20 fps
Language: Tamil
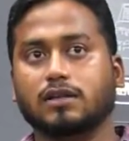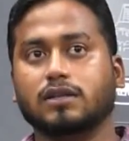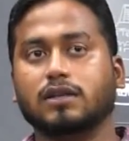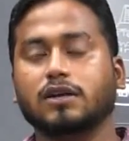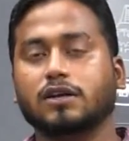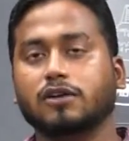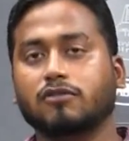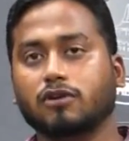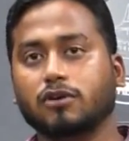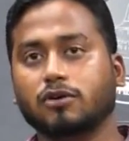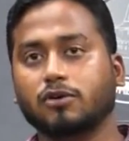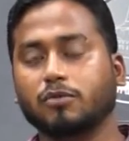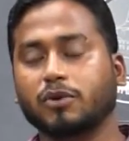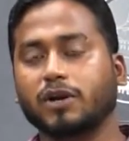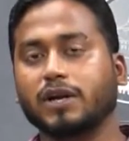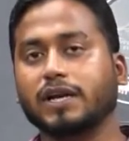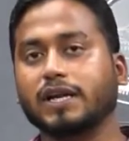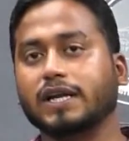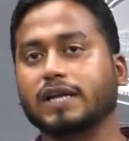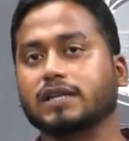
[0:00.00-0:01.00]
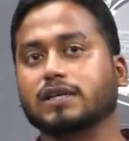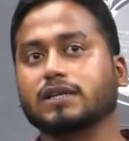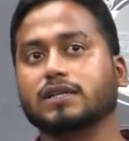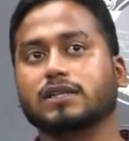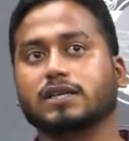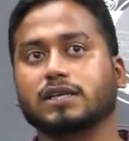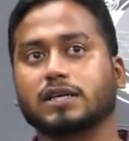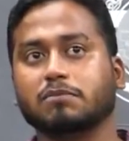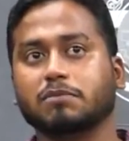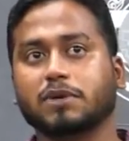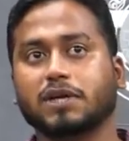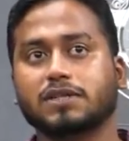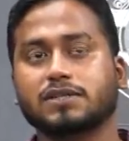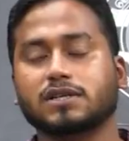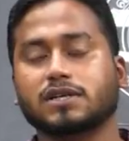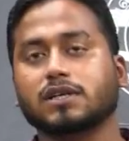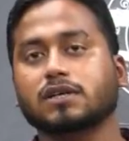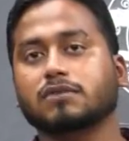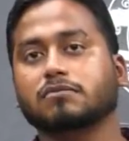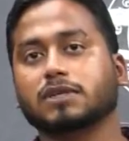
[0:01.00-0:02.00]
இதில் எவ்வளோ ஹியூமிடிட்டி இந்த
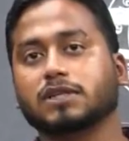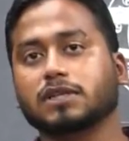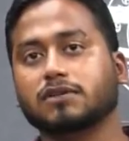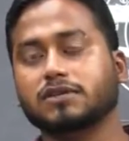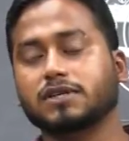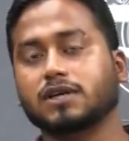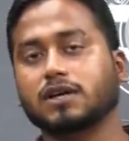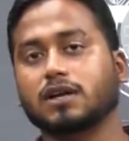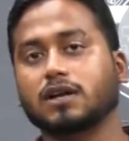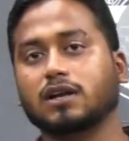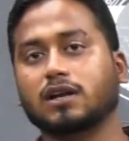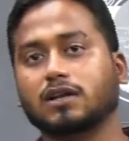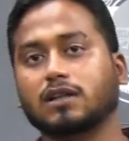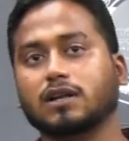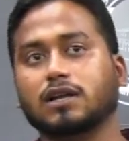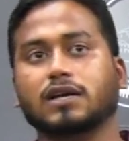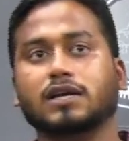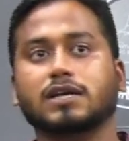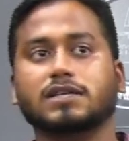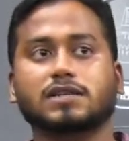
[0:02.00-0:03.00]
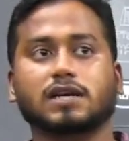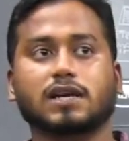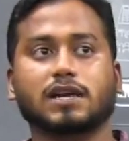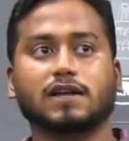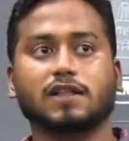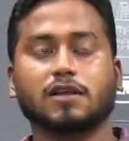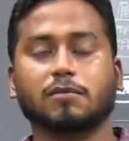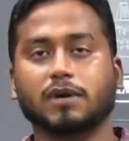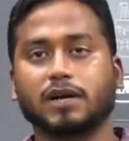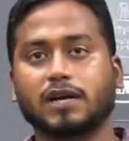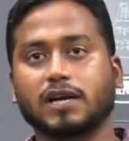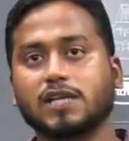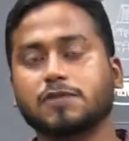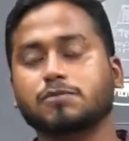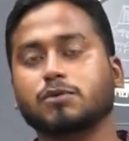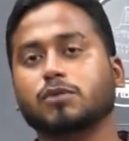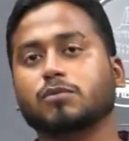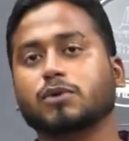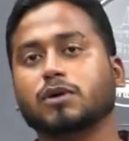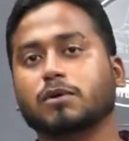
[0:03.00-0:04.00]
டெம்பரேச்சர் மற்ற விஷயங்கள்லாம் இதில் ஈஸியாக கேதர் பண்ணி
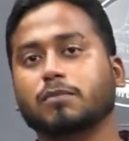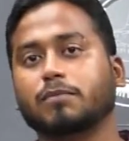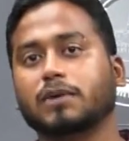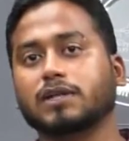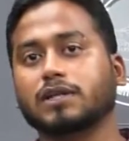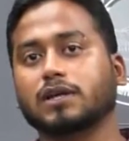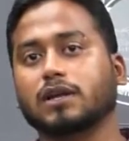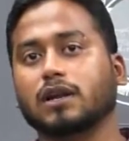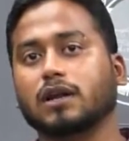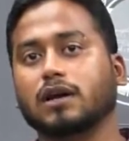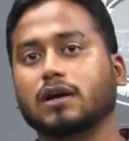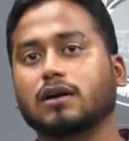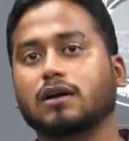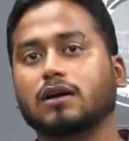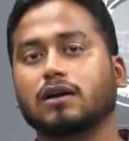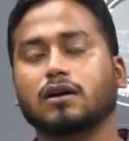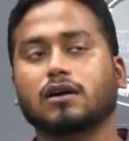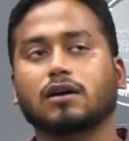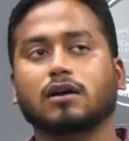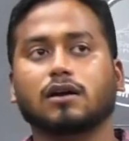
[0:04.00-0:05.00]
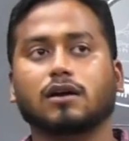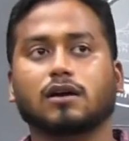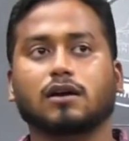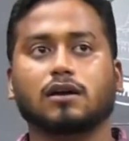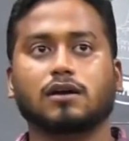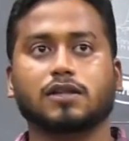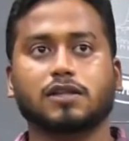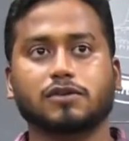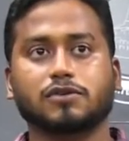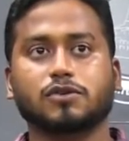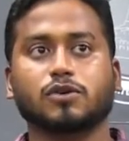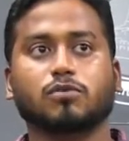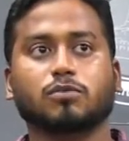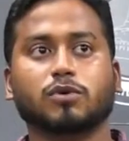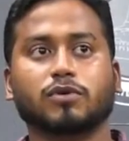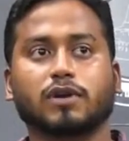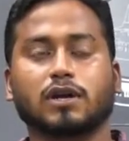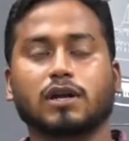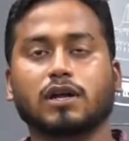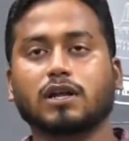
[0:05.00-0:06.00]
டேஷ்போர்ட் மூலமாக பார்த்துக்கலாம் இந்த விஷயம்
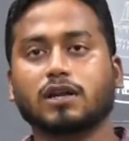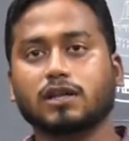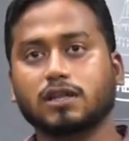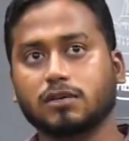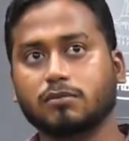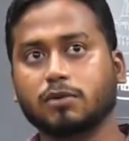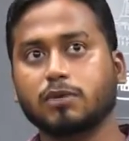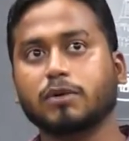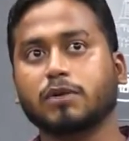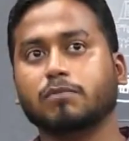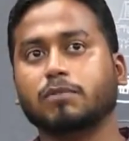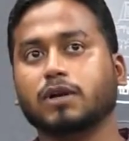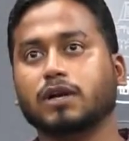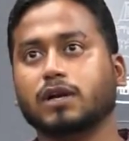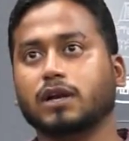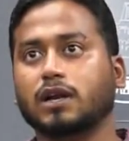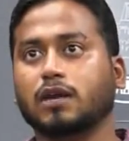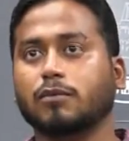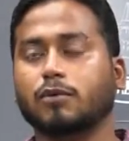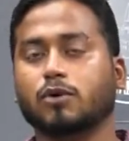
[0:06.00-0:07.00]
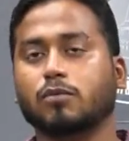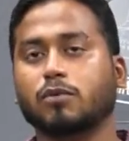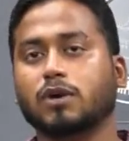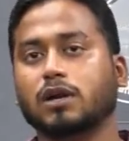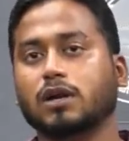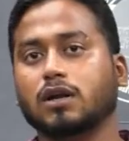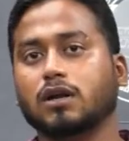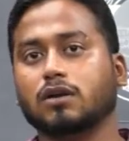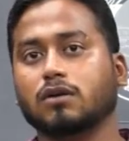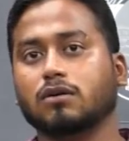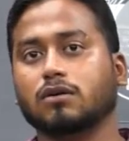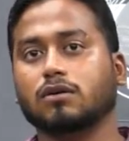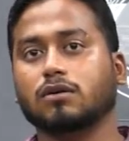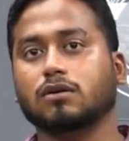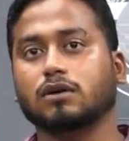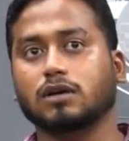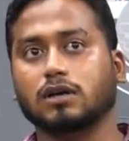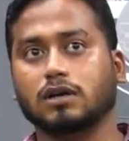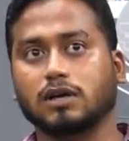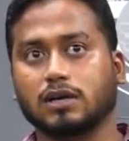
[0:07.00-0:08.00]
ரொம்பவே நல்லா இருக்குது இம்ப்ளிமெண்ட் பண்ணால் எல்லாமே ரொம்ப நல்லாயிருக்கும்
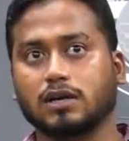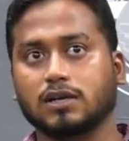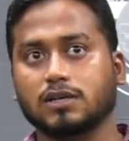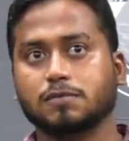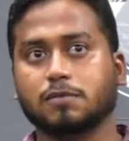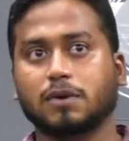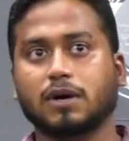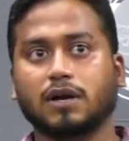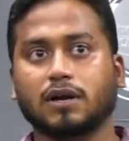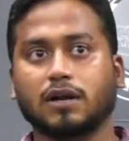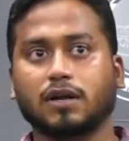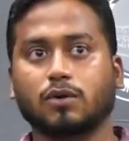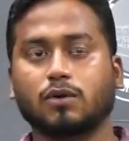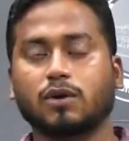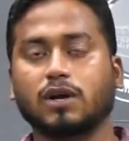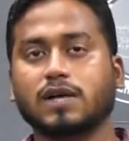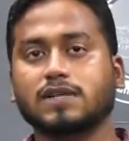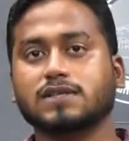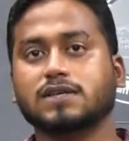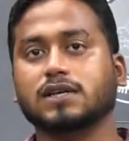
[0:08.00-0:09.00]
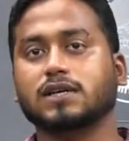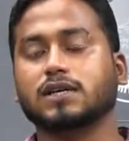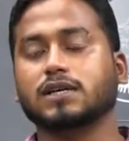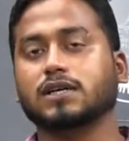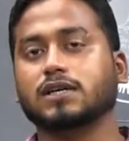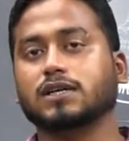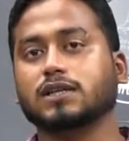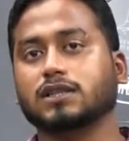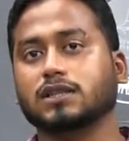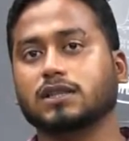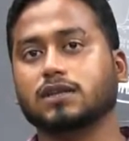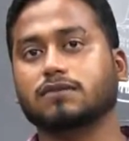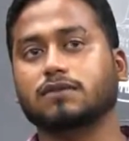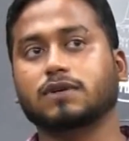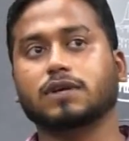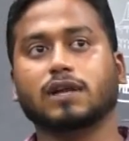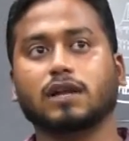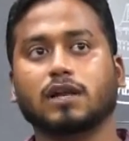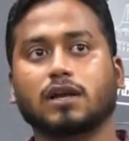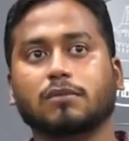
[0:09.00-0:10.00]
ஸ்பாட்லேயே ரோடு ஆக்சிடென்ட்டு
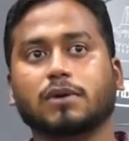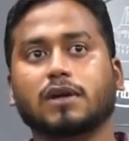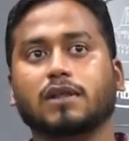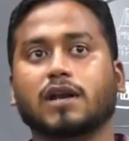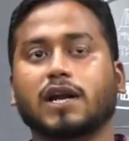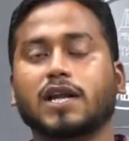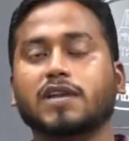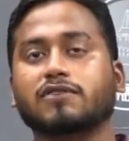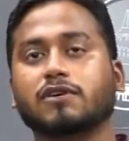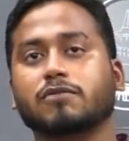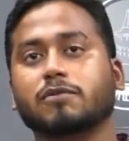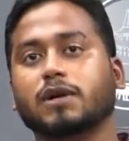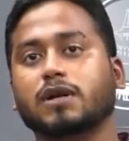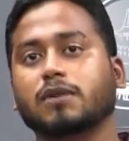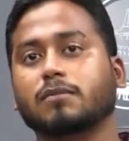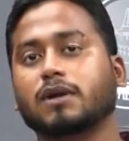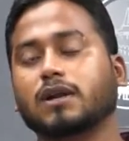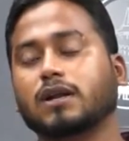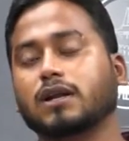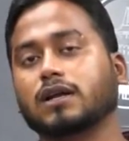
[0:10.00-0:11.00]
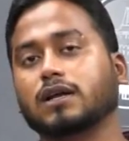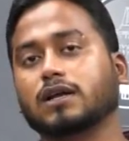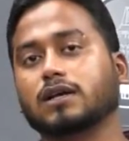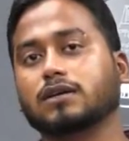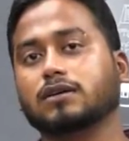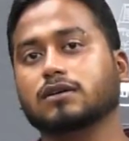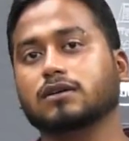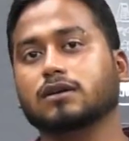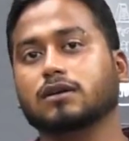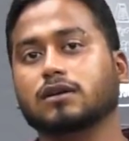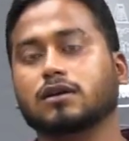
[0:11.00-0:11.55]
தெஃப்ட்டு எல்லாமே அதை ஐடென்டிஃபை பண்ணுற மாதிரி இருக்குது